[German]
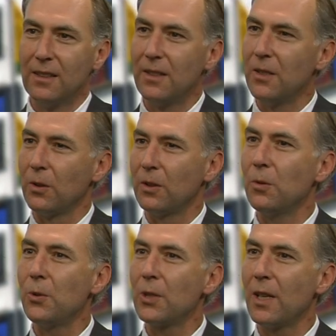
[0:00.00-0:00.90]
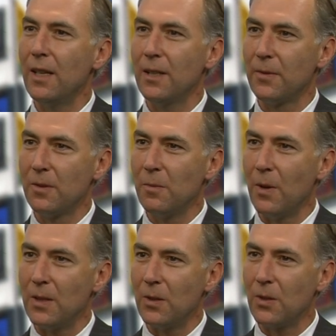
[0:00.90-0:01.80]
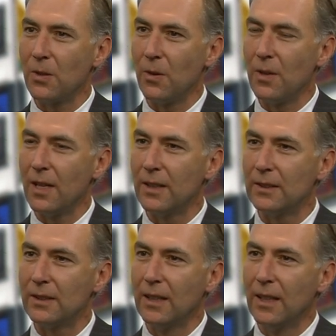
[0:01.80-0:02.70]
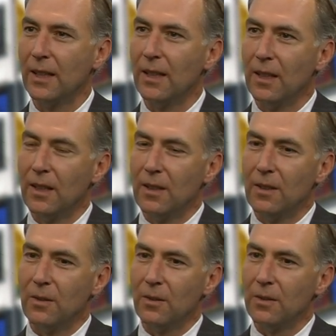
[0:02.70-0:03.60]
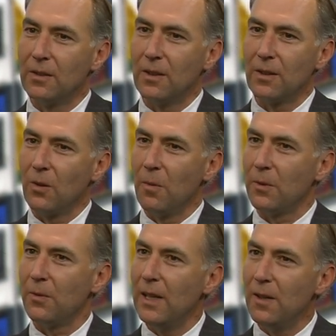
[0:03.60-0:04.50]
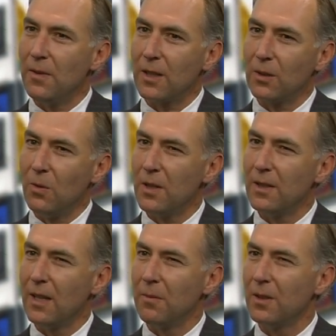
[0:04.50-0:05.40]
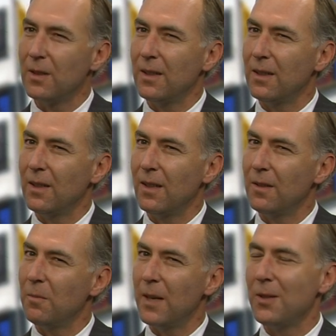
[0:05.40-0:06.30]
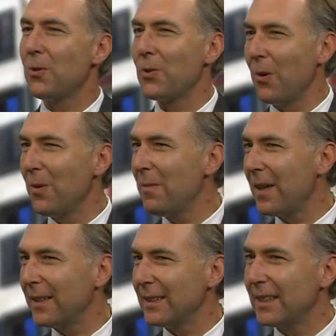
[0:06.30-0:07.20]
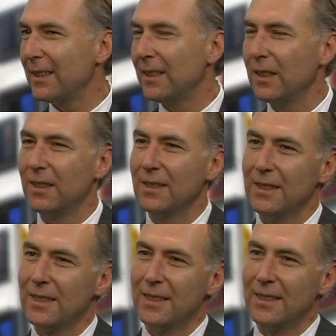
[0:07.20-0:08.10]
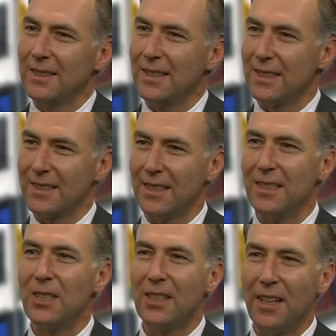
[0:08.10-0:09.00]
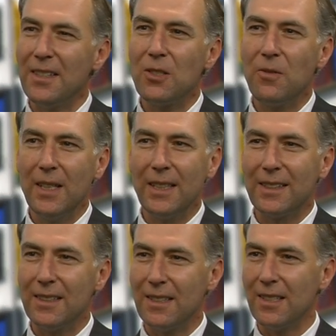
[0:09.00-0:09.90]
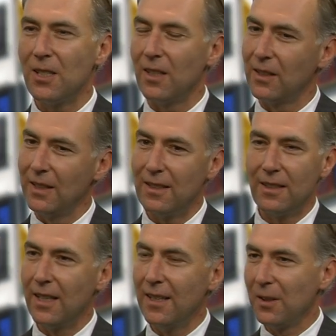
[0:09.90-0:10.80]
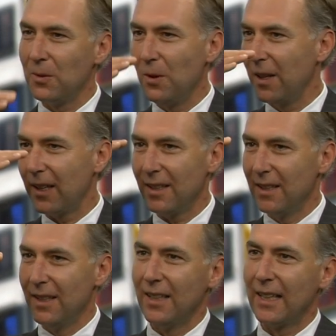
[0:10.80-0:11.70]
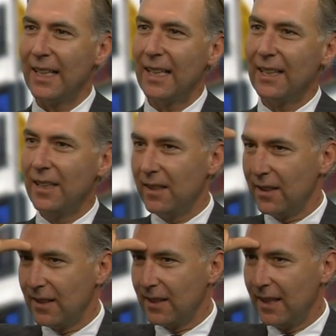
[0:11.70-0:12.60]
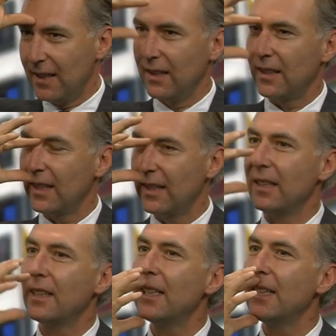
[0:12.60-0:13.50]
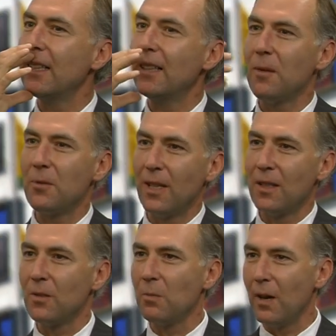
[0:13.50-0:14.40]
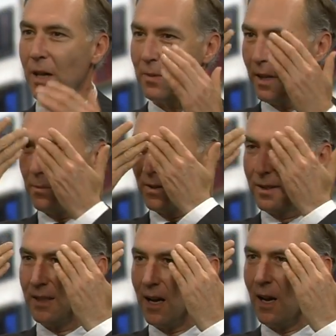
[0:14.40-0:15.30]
Das ist auch die Ausstrahlung von einem Menschen, ist Schönheit. Mhm. Und es kommen viele Faktoren zusammen, die einen Menschen schön machen. Das, das ist ganz schwierig. Das ist, es gibt natürlich Richtlinien, Drittel, Drittel, Drittel Abstände zum Beispiel, Abstand der